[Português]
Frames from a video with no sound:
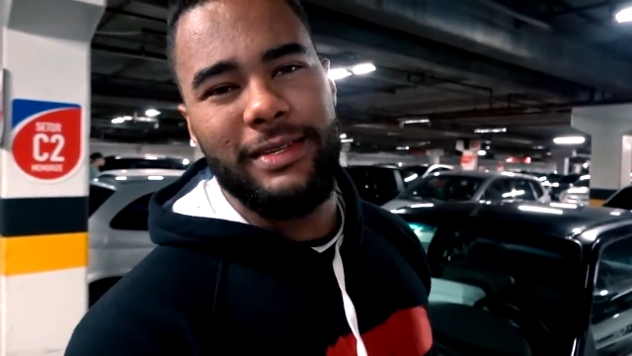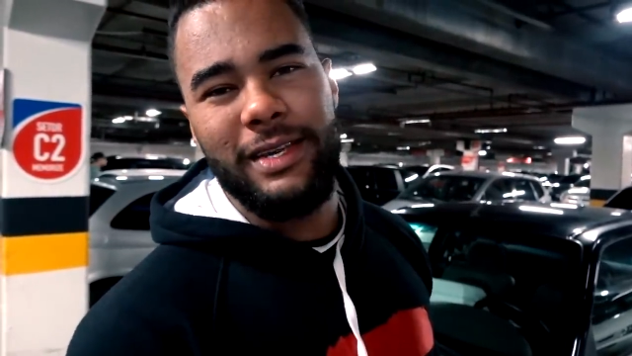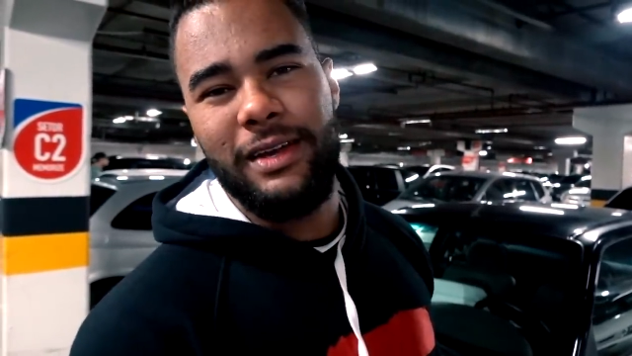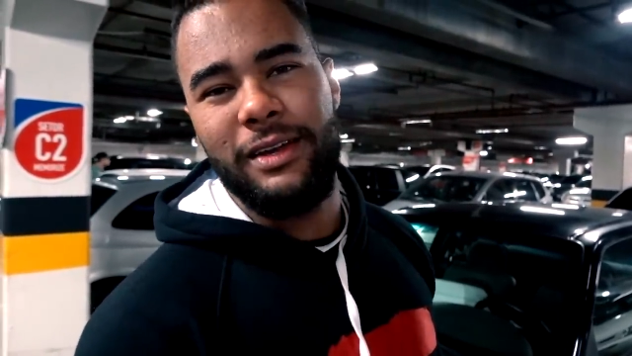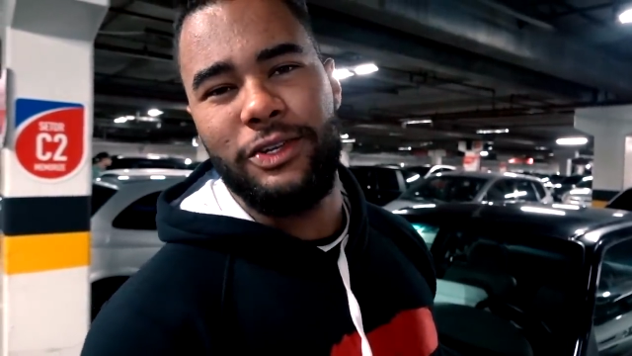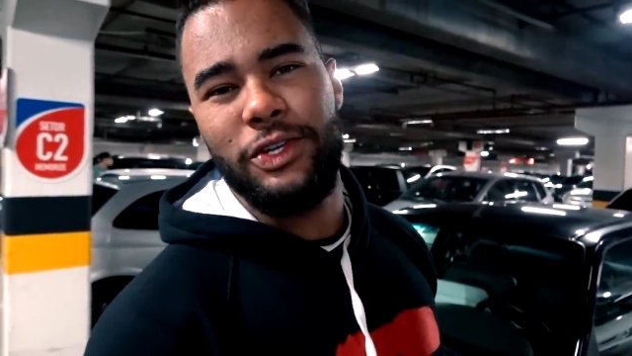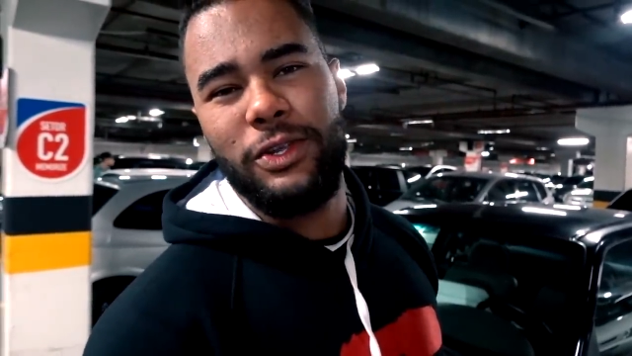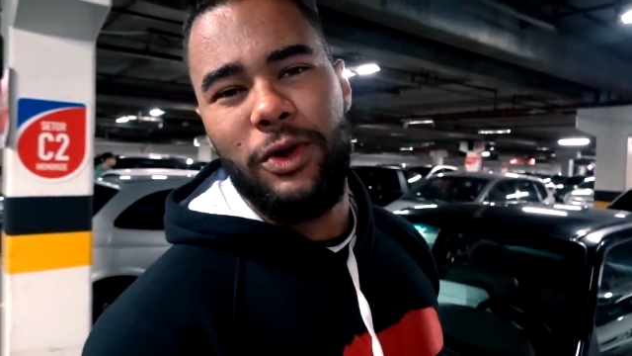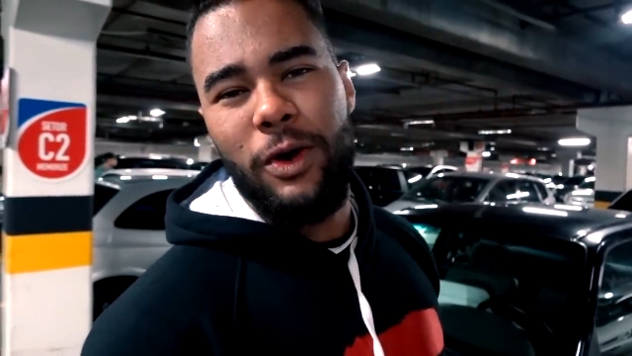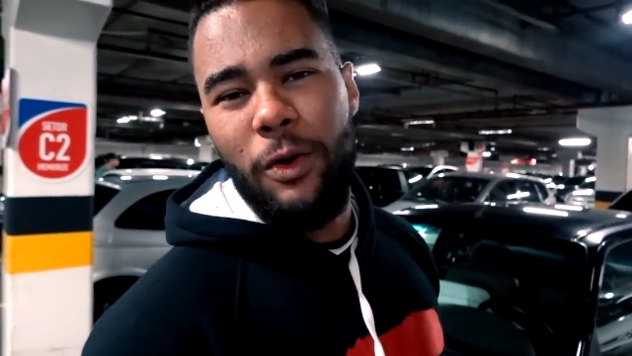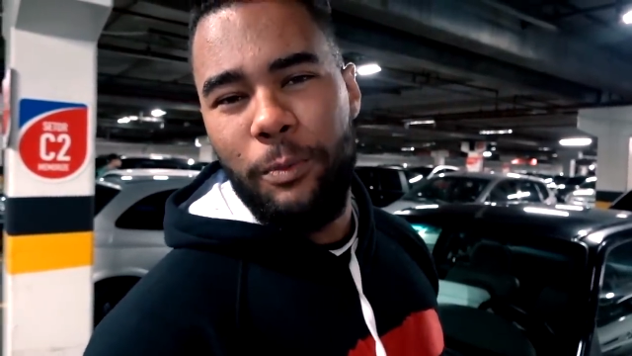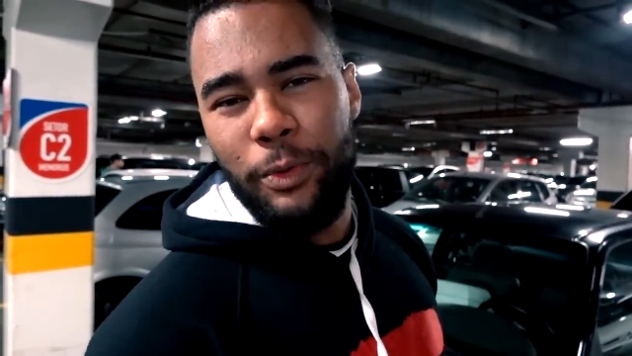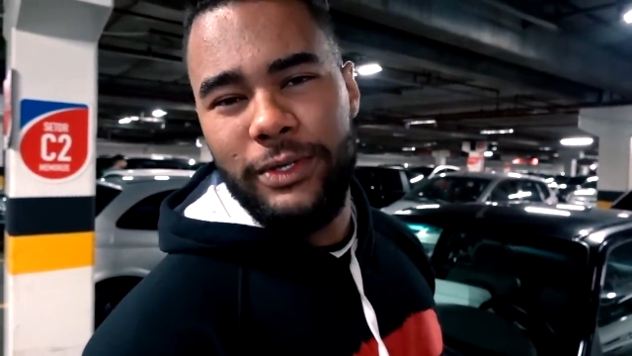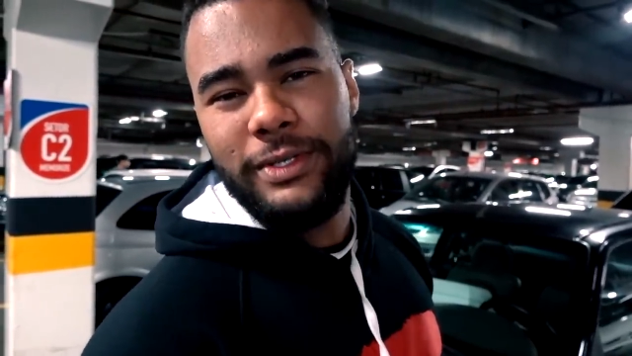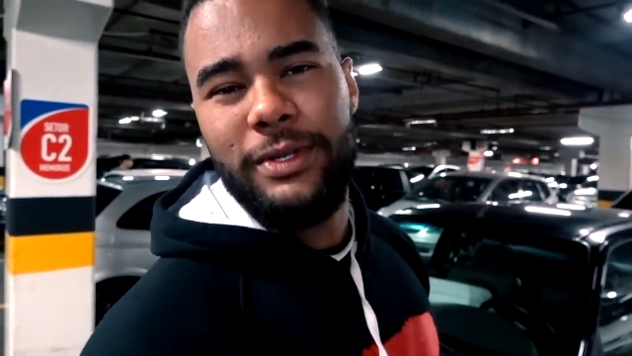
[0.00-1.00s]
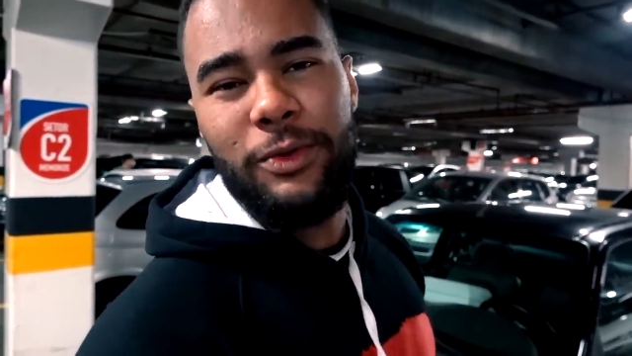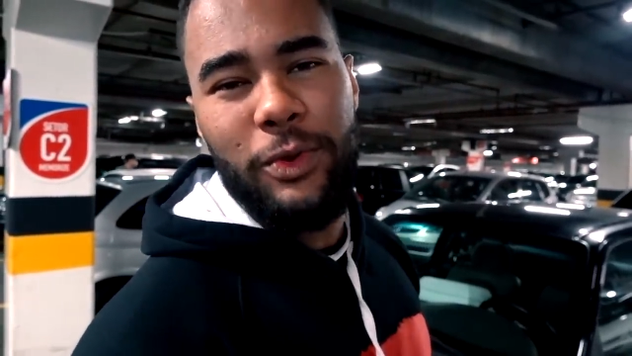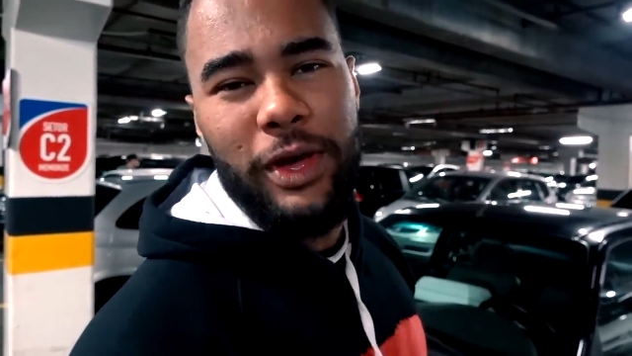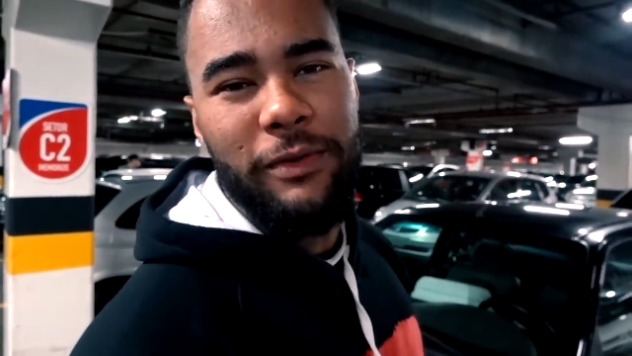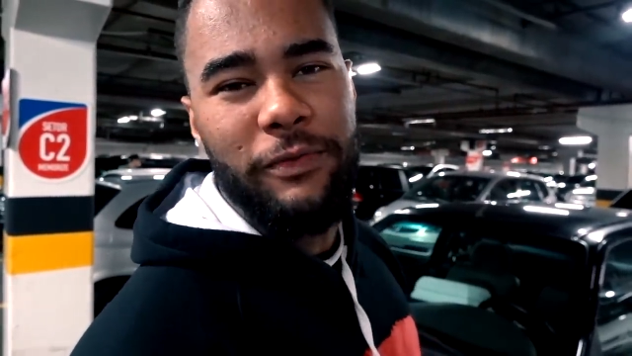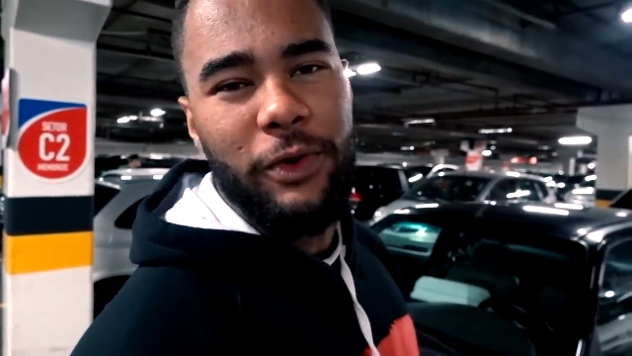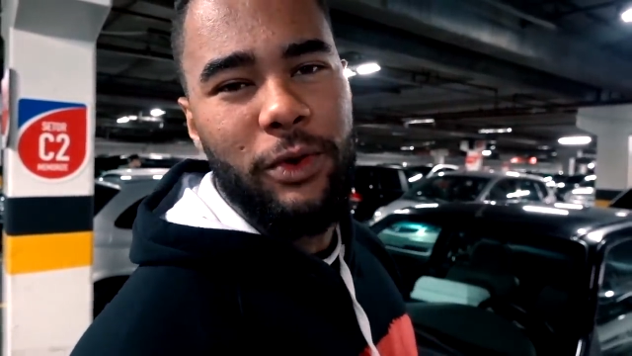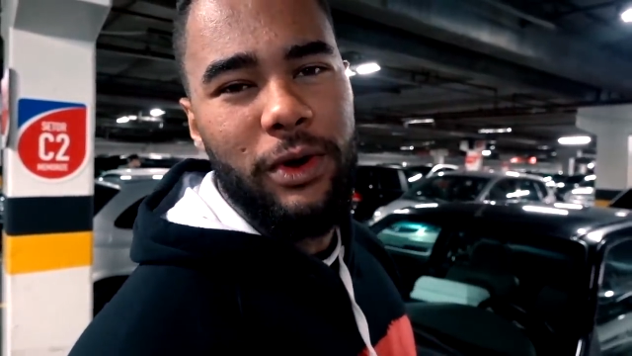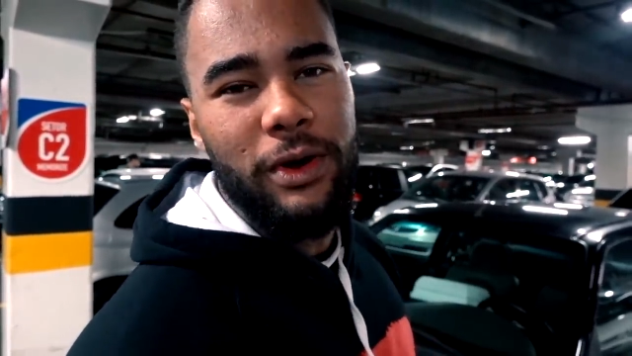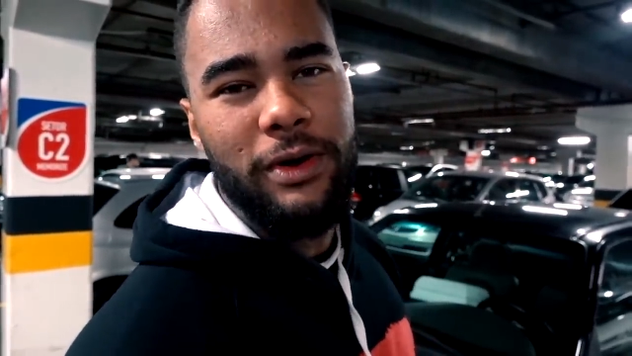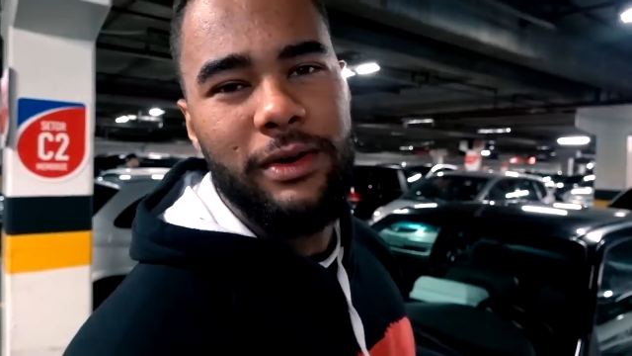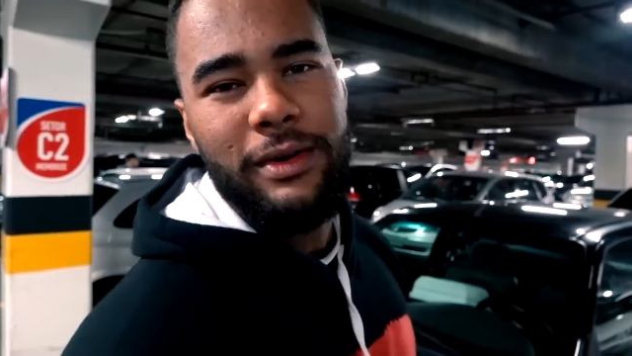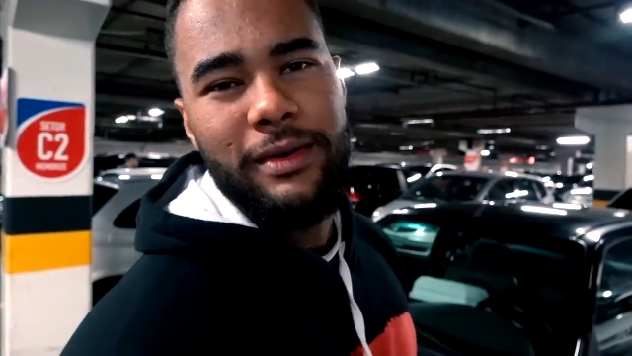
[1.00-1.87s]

você acredita que a oposição que o rei ficou?